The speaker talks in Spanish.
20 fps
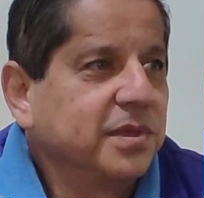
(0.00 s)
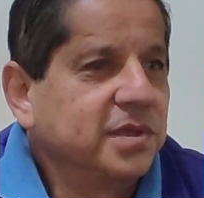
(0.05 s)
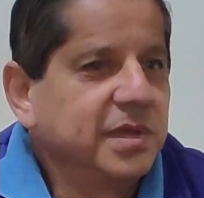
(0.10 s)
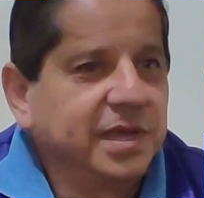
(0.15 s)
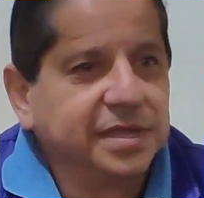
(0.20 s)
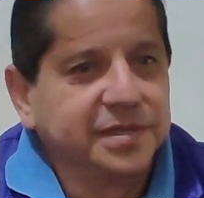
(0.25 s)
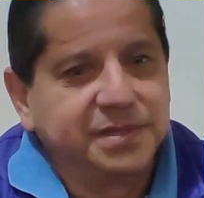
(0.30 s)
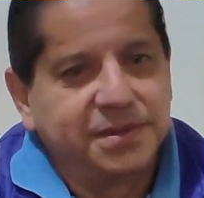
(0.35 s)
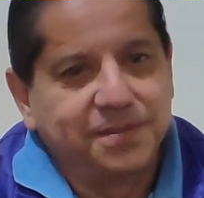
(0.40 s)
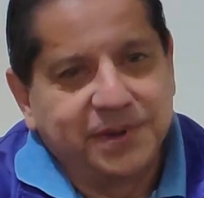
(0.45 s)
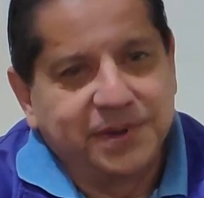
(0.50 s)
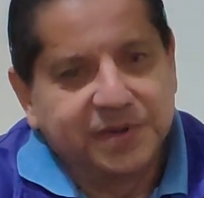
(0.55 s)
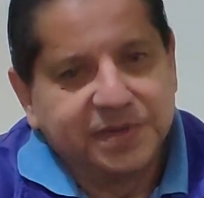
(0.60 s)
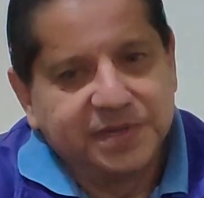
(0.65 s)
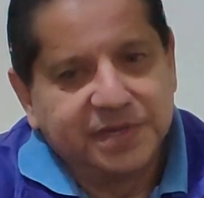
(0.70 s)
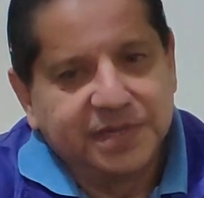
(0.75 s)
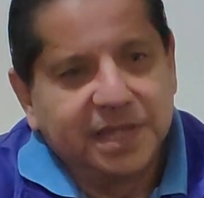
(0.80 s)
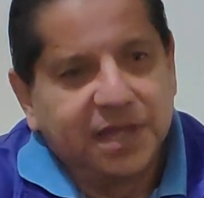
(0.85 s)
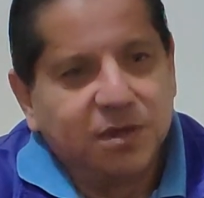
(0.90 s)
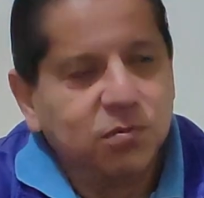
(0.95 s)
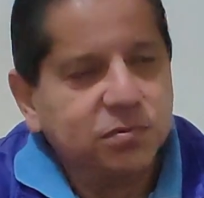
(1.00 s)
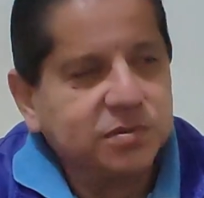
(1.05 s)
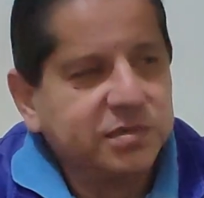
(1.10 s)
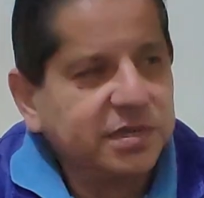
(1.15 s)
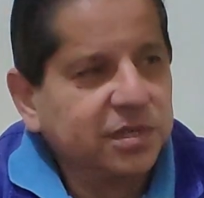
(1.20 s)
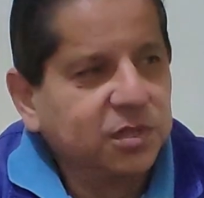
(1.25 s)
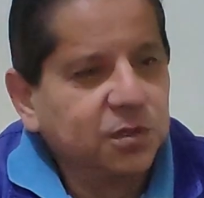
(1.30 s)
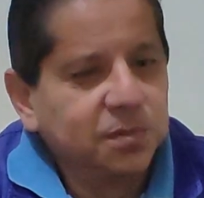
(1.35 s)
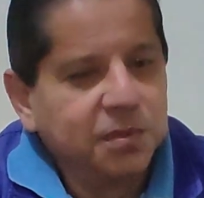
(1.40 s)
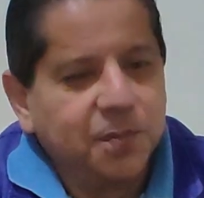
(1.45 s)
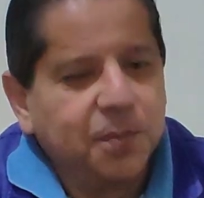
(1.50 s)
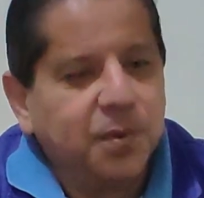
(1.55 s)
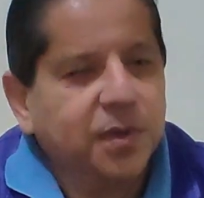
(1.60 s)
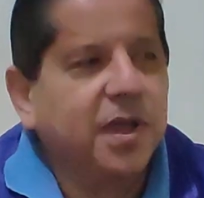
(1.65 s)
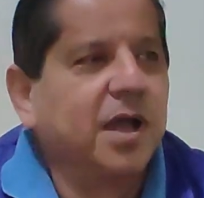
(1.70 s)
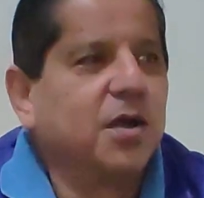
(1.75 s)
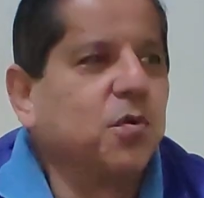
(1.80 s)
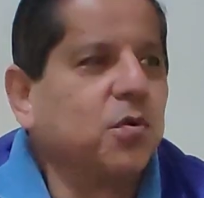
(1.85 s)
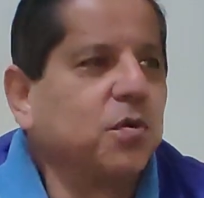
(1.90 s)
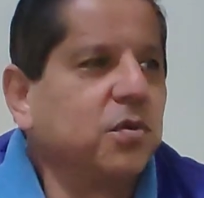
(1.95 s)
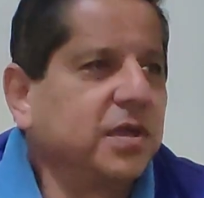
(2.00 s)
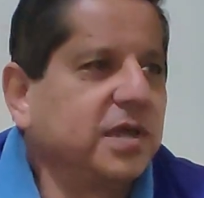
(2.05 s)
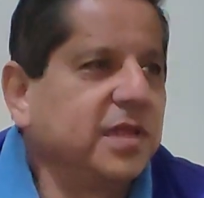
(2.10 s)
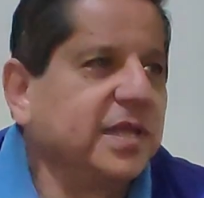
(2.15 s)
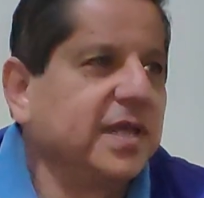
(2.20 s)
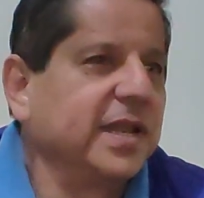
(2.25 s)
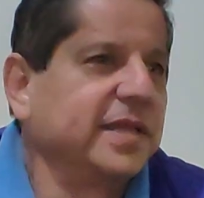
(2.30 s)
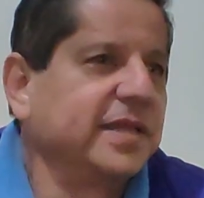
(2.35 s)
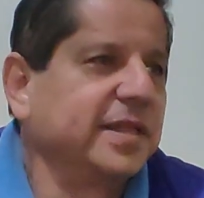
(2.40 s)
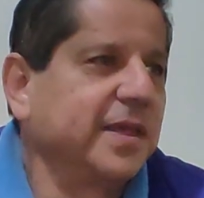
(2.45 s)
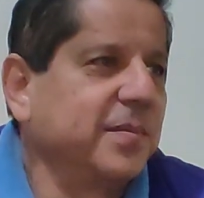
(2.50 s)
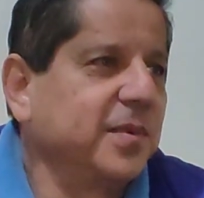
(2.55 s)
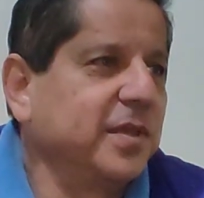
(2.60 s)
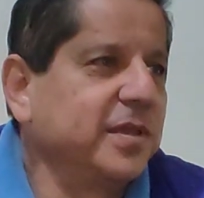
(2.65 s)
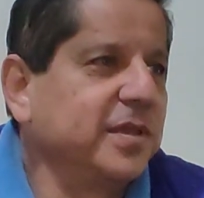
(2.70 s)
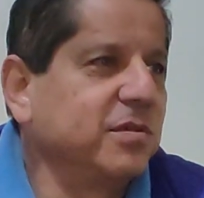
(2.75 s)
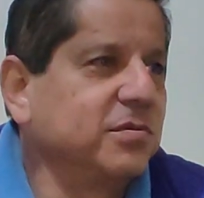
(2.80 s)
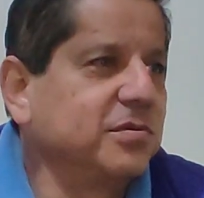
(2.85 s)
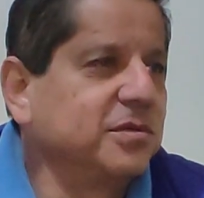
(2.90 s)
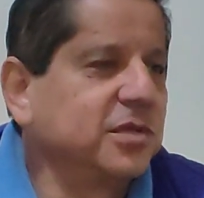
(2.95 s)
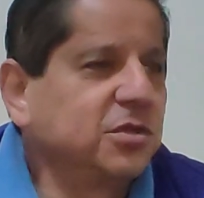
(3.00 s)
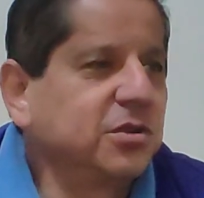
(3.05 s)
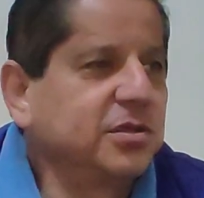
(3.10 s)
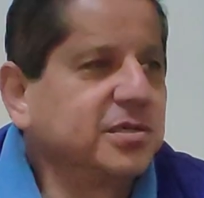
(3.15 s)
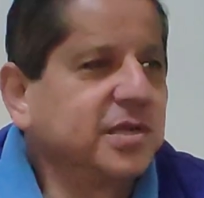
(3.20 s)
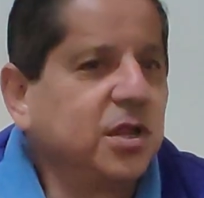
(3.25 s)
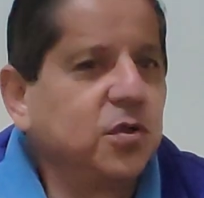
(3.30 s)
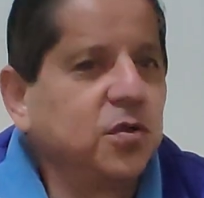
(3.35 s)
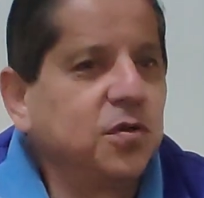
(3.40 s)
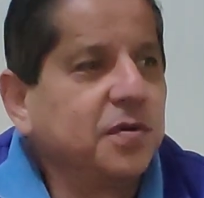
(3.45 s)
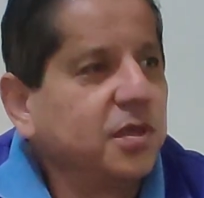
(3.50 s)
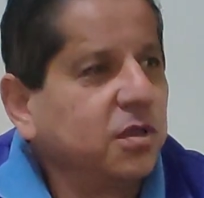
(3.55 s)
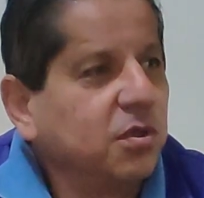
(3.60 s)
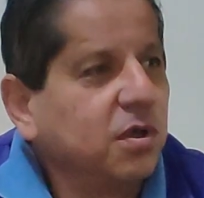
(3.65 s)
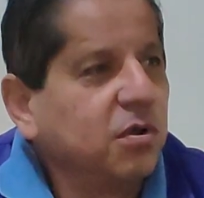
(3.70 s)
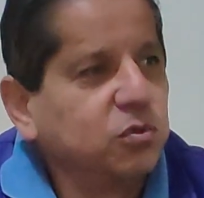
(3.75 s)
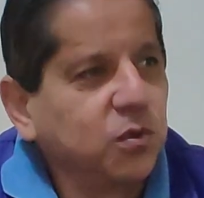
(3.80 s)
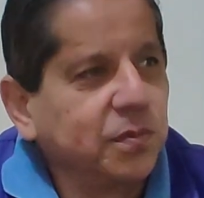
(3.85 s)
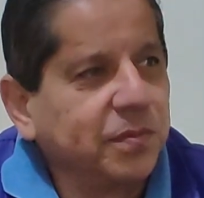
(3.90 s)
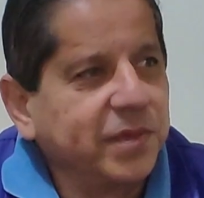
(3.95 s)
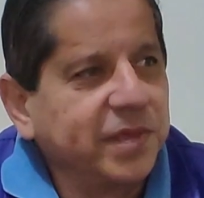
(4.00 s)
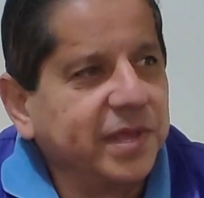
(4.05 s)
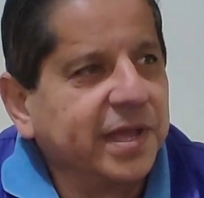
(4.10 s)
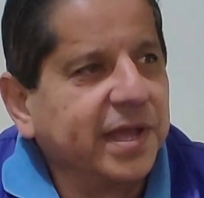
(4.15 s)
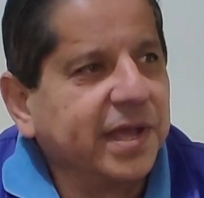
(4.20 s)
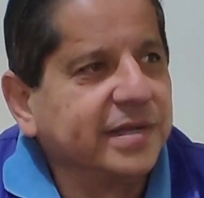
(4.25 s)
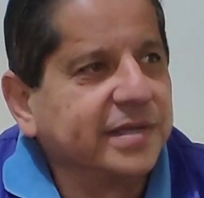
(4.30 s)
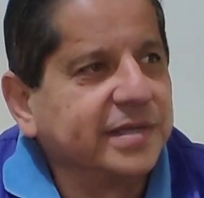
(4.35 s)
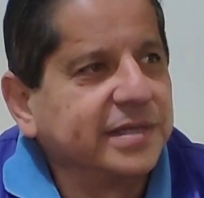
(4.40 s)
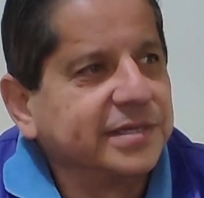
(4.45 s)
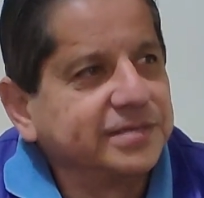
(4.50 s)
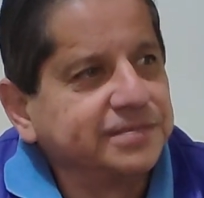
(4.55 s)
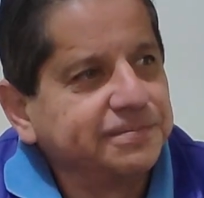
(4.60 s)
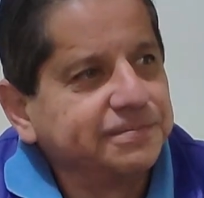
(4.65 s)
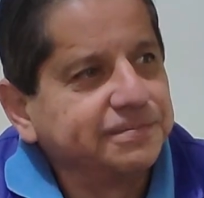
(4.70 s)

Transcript: y que si presentan un síntoma, pues acudir directamente a un centro de salud y no automedicarse.